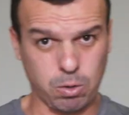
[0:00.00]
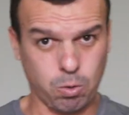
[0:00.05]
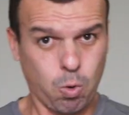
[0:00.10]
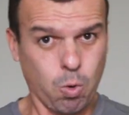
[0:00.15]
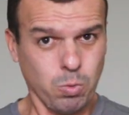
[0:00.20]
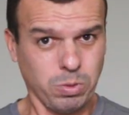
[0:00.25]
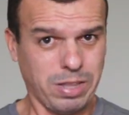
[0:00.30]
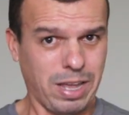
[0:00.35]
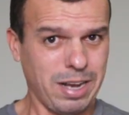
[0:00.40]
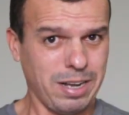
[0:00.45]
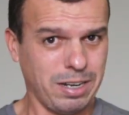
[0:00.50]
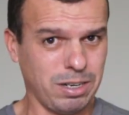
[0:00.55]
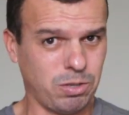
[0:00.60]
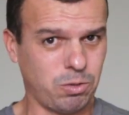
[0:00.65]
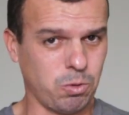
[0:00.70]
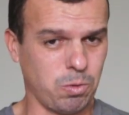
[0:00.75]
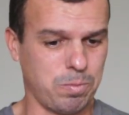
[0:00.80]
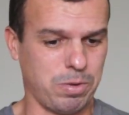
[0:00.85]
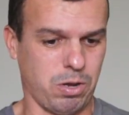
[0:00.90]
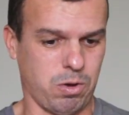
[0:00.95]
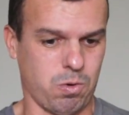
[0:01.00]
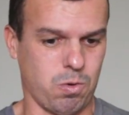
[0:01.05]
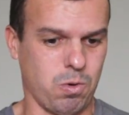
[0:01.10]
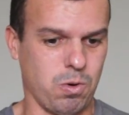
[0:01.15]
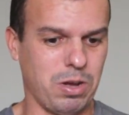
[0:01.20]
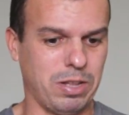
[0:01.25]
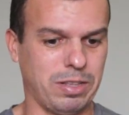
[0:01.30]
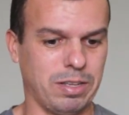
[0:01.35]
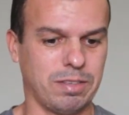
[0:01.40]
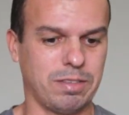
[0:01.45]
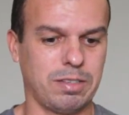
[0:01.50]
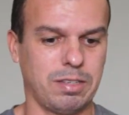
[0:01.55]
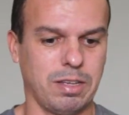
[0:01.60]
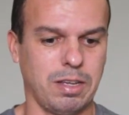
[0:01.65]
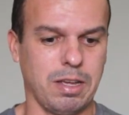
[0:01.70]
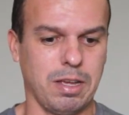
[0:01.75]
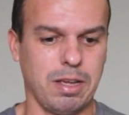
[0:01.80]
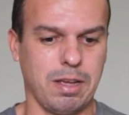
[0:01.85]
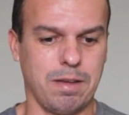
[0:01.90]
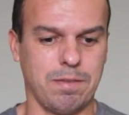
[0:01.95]
Container sobre rodas,
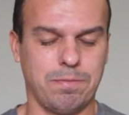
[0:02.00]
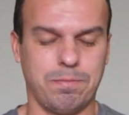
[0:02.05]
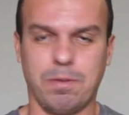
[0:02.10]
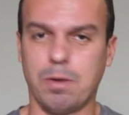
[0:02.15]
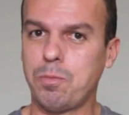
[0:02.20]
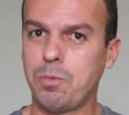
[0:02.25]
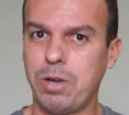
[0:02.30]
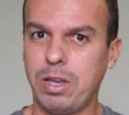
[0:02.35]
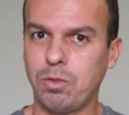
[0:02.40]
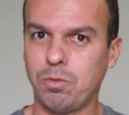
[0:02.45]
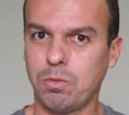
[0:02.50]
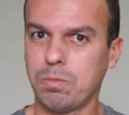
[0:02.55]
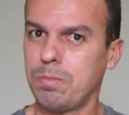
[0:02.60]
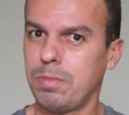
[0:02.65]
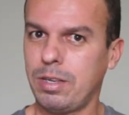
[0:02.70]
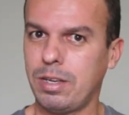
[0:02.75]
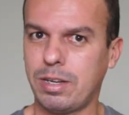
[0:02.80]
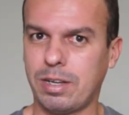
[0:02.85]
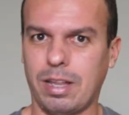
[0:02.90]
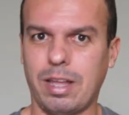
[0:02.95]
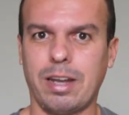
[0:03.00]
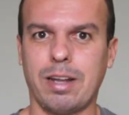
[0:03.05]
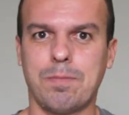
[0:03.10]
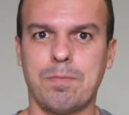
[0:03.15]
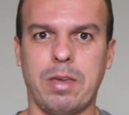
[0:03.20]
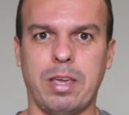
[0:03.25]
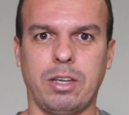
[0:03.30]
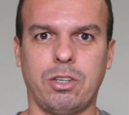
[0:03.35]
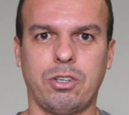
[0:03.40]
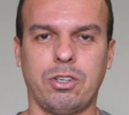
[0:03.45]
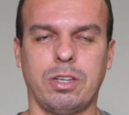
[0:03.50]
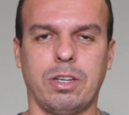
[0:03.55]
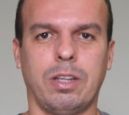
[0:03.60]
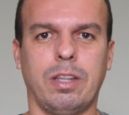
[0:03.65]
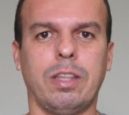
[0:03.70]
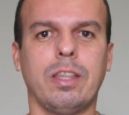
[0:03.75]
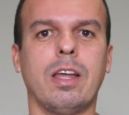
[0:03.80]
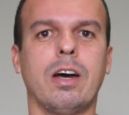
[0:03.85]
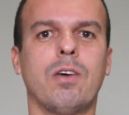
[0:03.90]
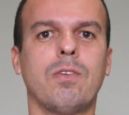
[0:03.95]
vamos resumir claramente,
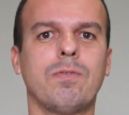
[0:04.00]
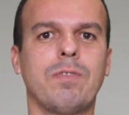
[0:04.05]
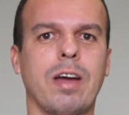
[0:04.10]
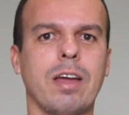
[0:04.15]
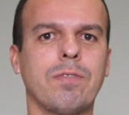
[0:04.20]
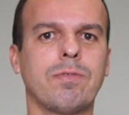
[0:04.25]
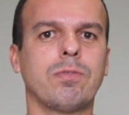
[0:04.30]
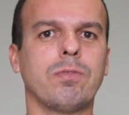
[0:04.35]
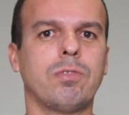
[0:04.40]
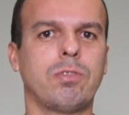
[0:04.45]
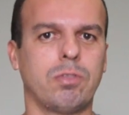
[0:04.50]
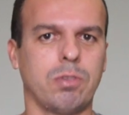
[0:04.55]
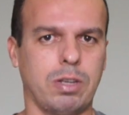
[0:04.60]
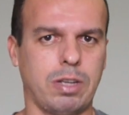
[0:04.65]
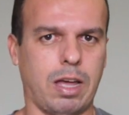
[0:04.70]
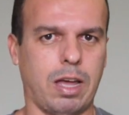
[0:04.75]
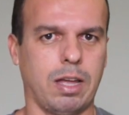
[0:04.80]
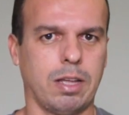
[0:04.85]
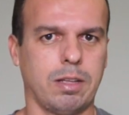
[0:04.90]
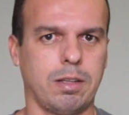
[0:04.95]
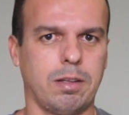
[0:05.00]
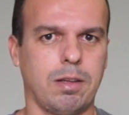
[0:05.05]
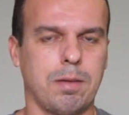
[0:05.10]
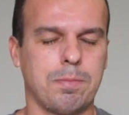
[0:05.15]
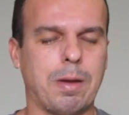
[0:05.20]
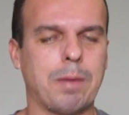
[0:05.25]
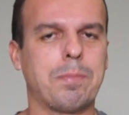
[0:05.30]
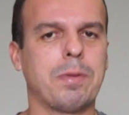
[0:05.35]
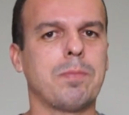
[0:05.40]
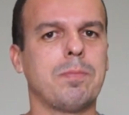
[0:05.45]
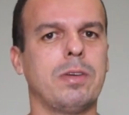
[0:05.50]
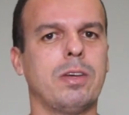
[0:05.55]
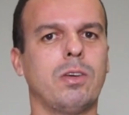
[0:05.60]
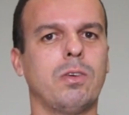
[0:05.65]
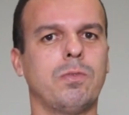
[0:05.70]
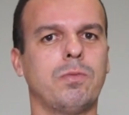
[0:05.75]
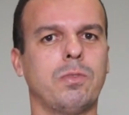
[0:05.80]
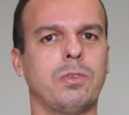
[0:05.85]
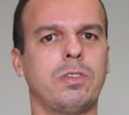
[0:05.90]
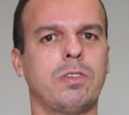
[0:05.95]
não vai funcionar. Mas
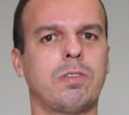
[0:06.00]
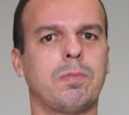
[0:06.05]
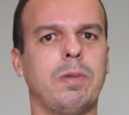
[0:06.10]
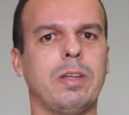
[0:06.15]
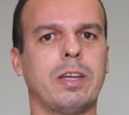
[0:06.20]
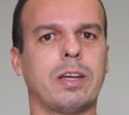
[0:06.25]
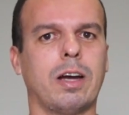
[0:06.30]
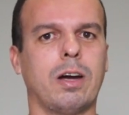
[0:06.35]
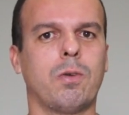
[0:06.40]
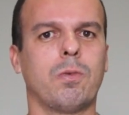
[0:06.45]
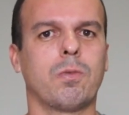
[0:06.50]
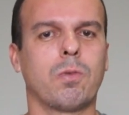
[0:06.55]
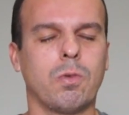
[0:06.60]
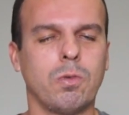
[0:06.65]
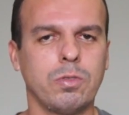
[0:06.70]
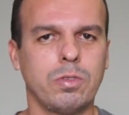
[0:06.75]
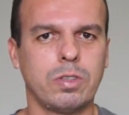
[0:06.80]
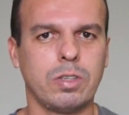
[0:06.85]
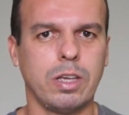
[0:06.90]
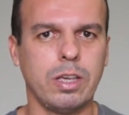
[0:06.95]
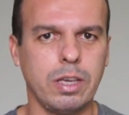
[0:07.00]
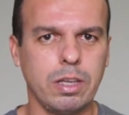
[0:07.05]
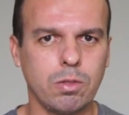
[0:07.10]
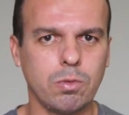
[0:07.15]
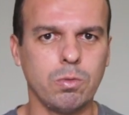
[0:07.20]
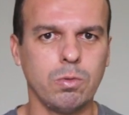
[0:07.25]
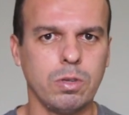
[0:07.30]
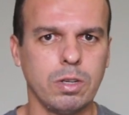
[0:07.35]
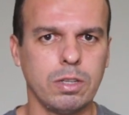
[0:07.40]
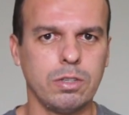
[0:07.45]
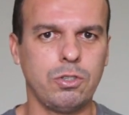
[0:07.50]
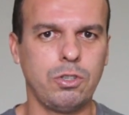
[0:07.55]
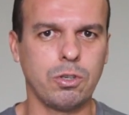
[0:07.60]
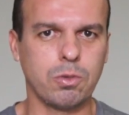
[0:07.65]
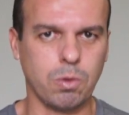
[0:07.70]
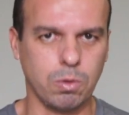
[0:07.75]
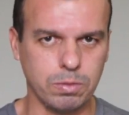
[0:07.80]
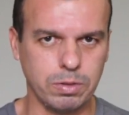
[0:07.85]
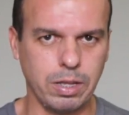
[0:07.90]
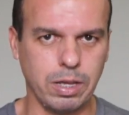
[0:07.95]
primeiro eu vou te explicar o conceito de
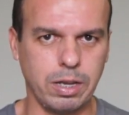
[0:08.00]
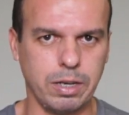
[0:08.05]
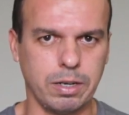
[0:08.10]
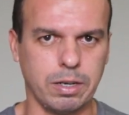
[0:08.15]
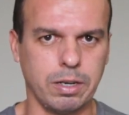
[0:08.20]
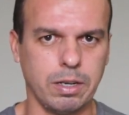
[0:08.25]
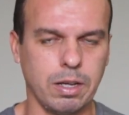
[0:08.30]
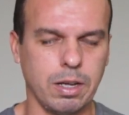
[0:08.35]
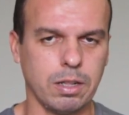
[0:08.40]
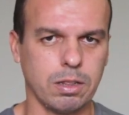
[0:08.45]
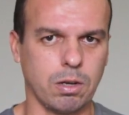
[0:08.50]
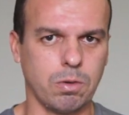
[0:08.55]
container.